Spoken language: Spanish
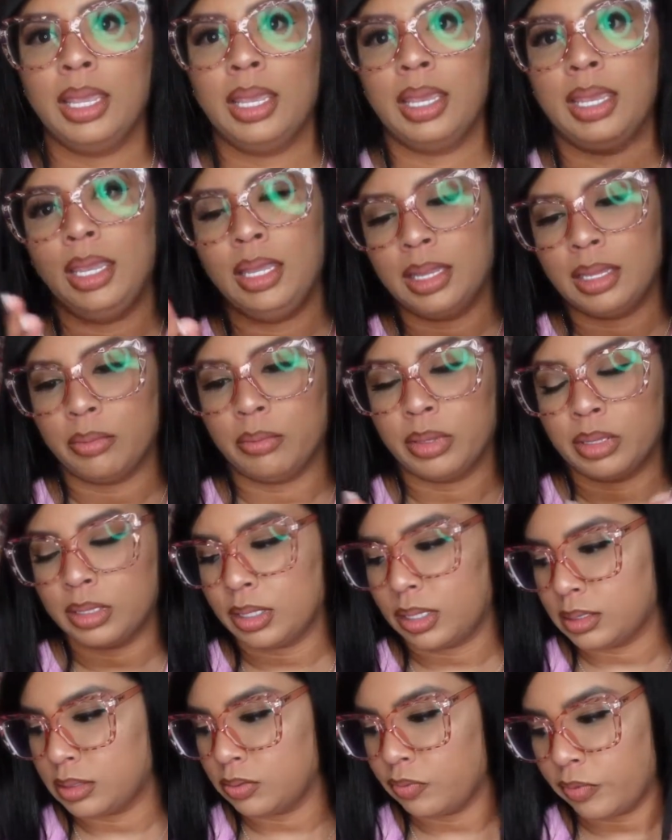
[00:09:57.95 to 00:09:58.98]
Y también te
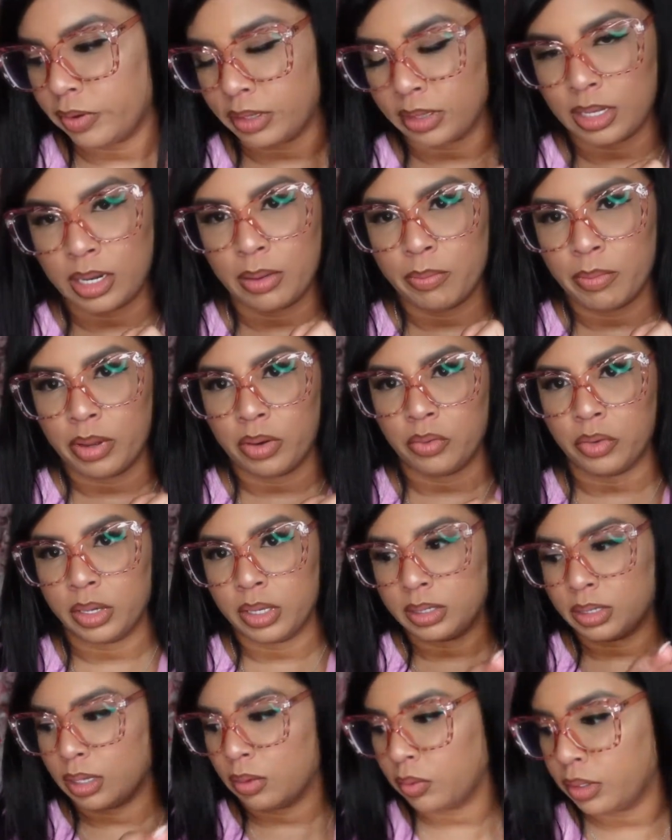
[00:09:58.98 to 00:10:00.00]
desinfecta las manos, que
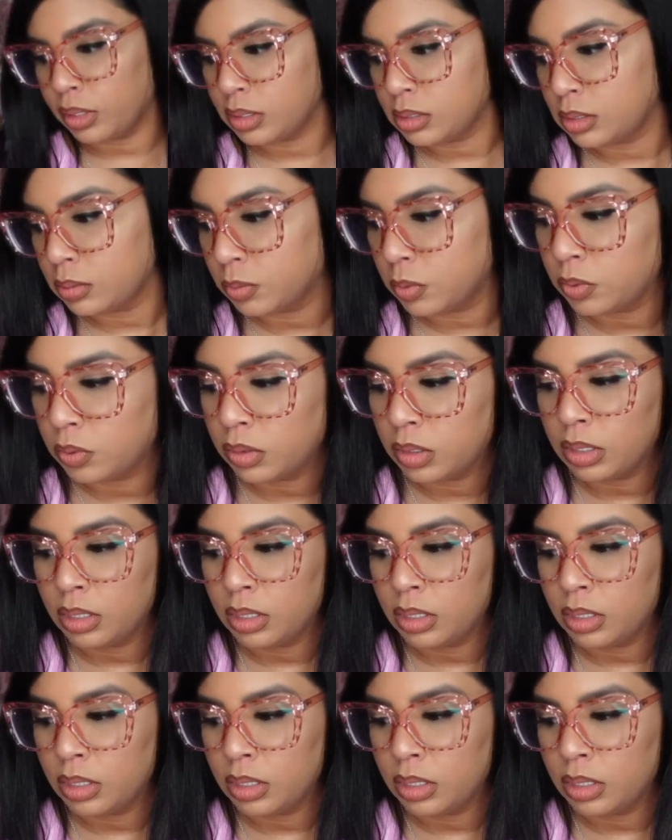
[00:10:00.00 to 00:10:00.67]
está buenísimo